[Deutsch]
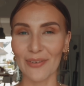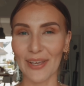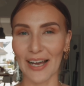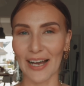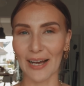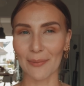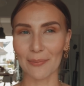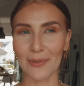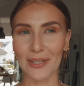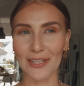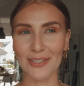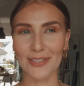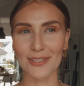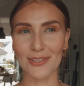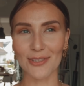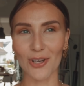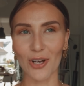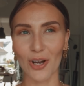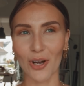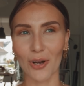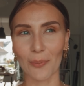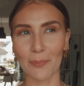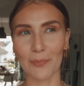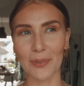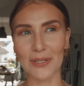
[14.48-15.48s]
Wir haben jetzt
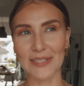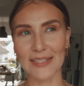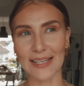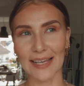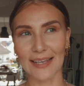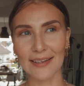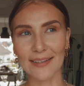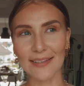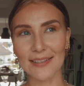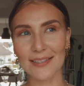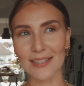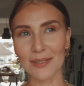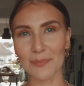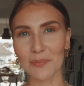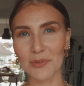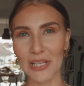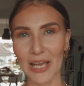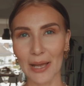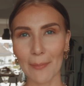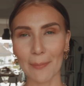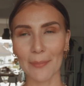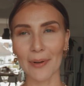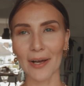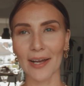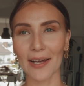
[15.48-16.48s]
noch bis Ende
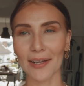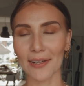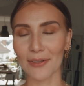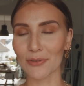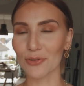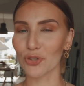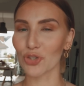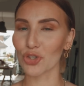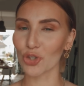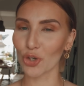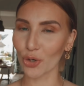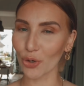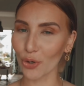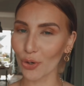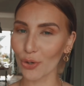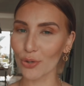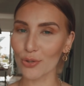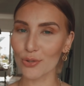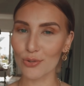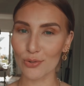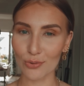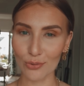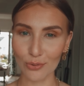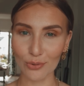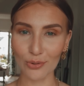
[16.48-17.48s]
September schon noch
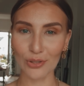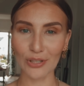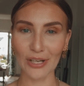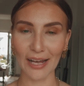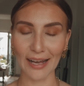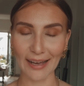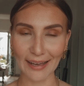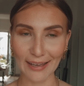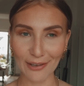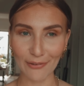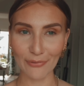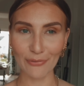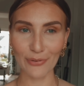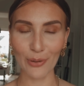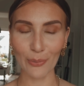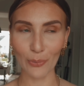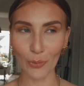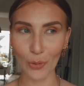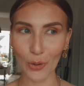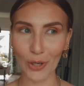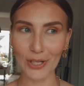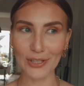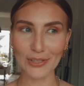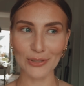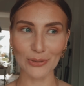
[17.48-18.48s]
so drei, vier
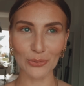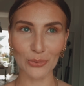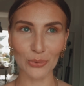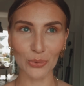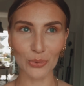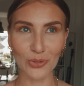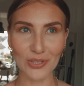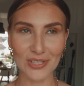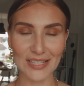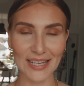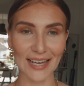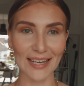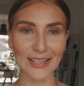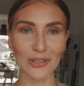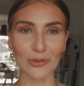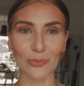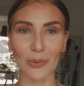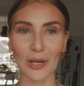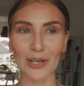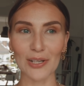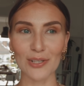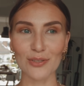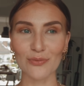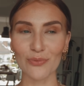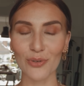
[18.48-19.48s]
Monate gut Zeit, um
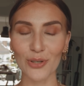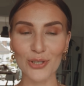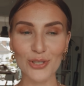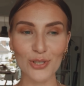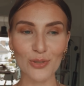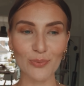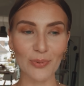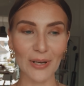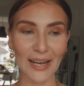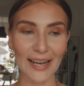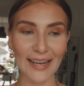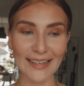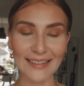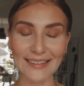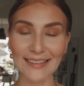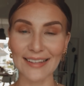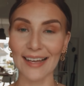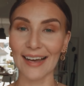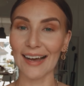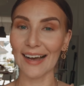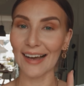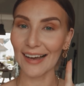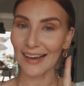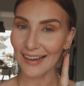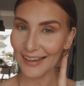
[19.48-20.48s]
alles vorzubereiten.
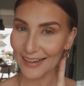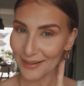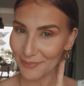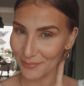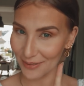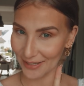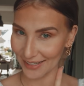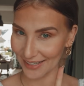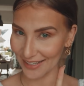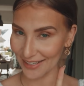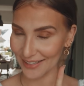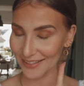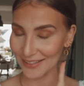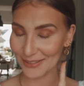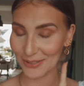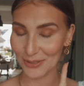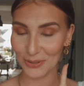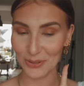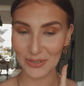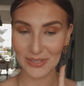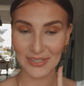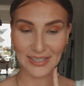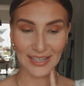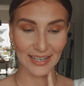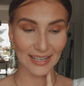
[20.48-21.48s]
Aber, das
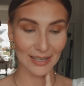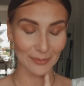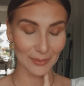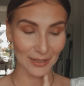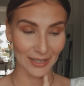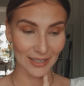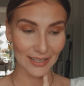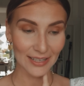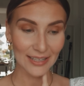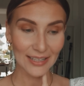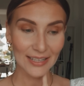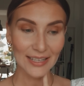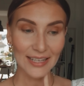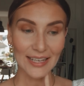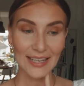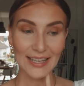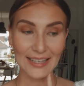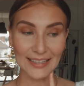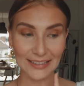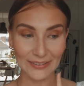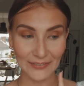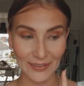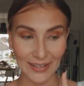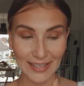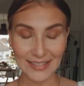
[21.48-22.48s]
große Aber,
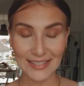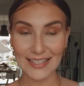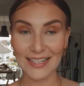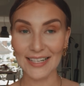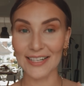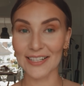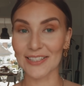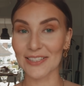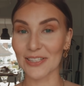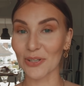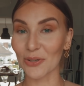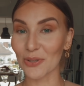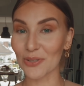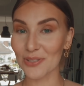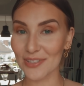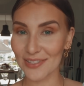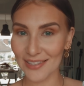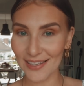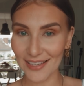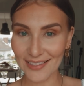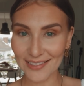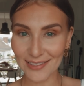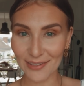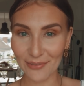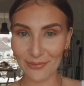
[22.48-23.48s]
ich weiß ja, dass auch noch
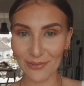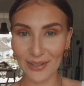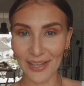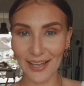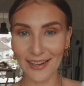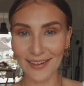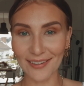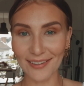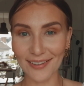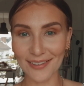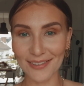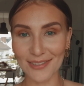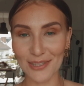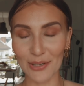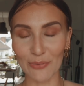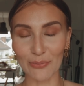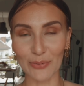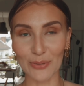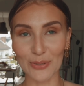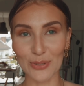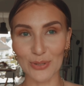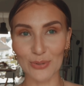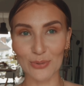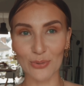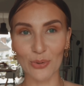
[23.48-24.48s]
sehr, sehr viel anderes auf
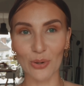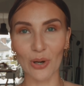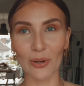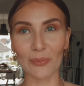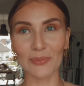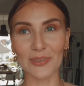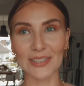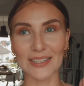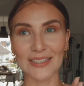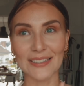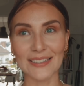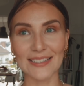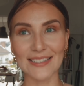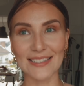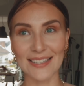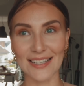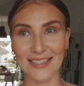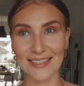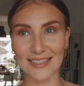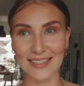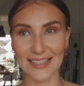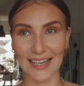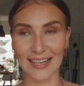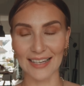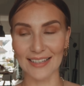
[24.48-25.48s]
uns zukommt in dieser
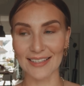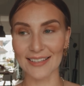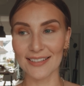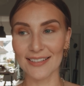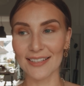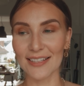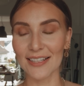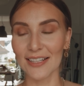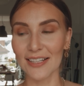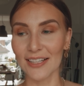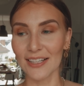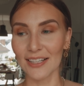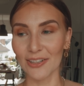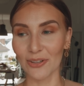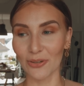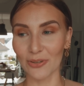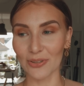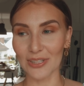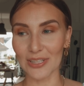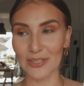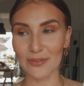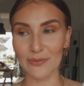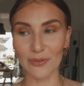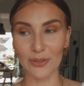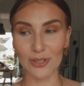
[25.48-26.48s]
Zeit und
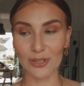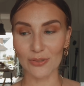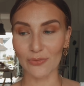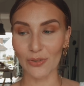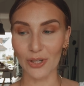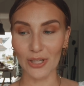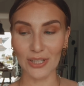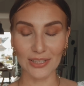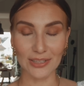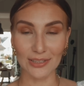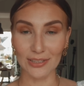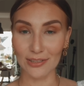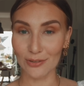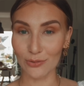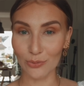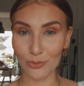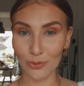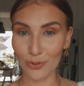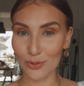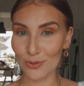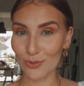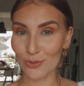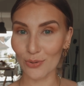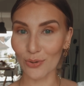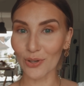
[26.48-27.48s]
dass wir uns wirklich nicht
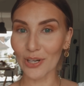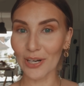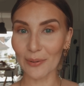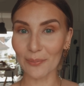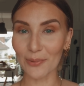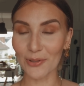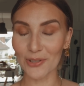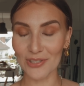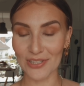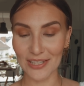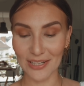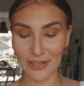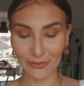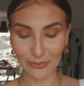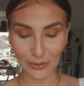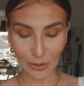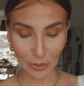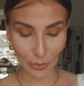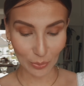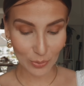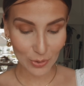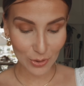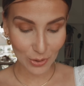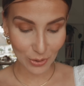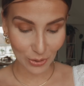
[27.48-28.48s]
nur zu 100% auf den
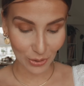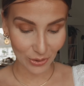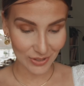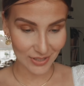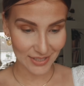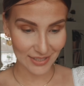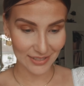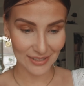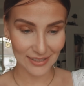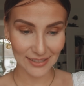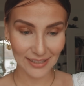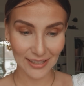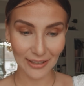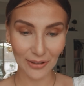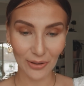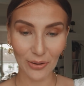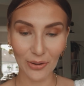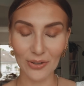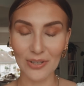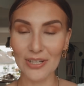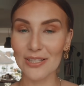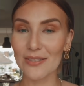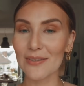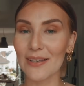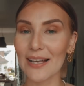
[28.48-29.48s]
Umzug konzentrieren
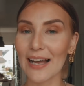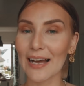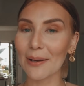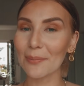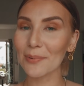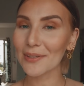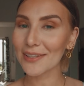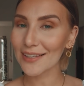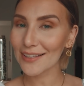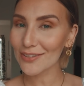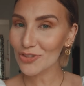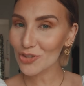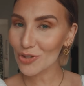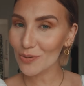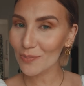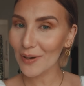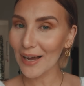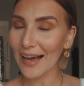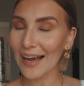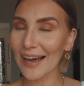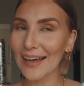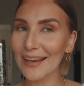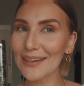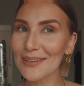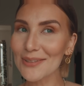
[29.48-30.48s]
können. Deswegen habe ich jetzt schon mal
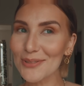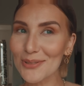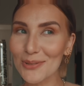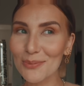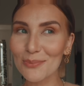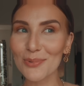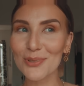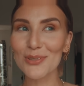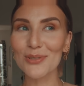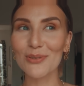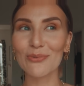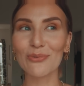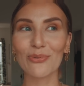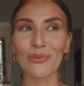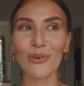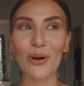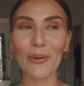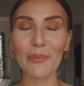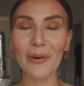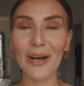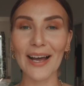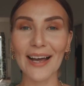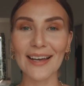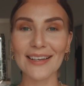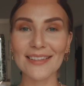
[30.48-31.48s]
alles so ein bisschen
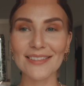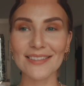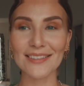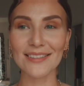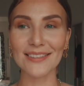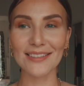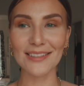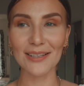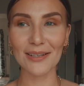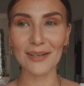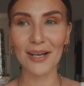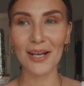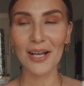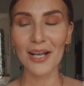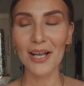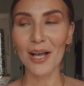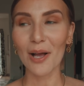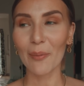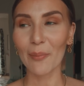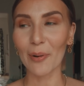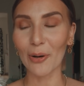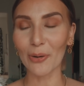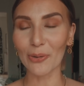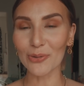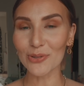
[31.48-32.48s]
vorbereitet hier
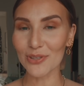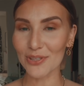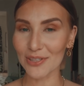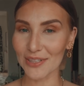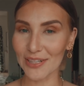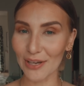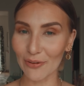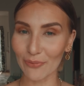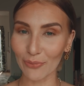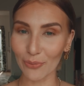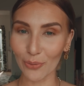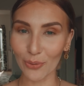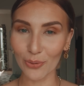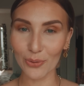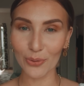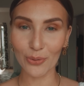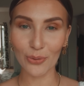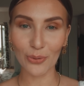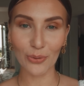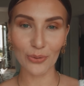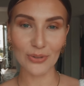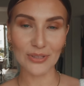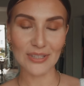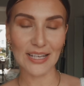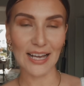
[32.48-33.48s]
bei uns in der Wohnung
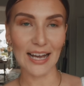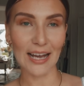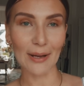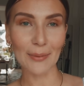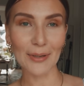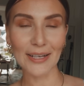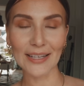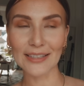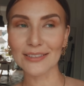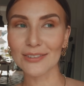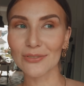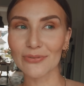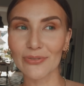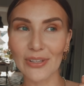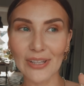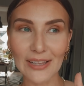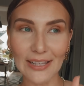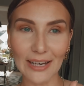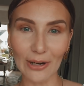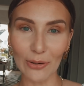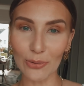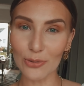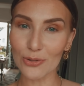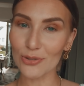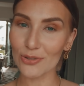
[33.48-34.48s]
und habe ganz viel
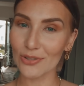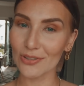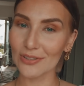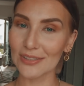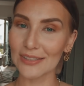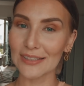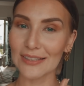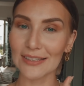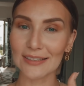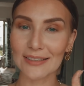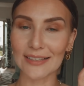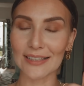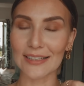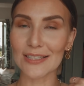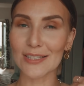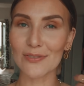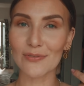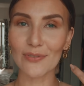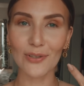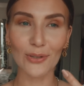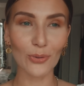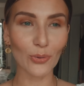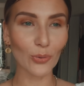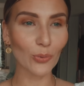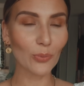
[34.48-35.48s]
aussortiert, ganz
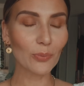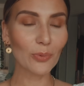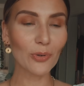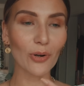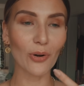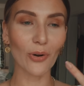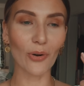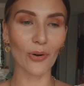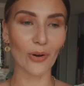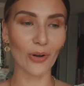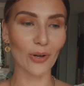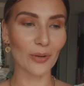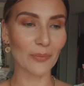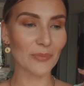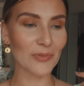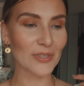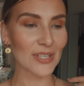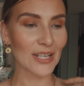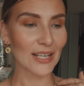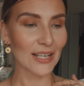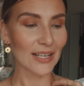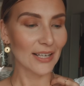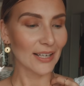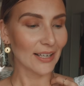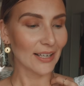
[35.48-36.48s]
viel umgeräumt.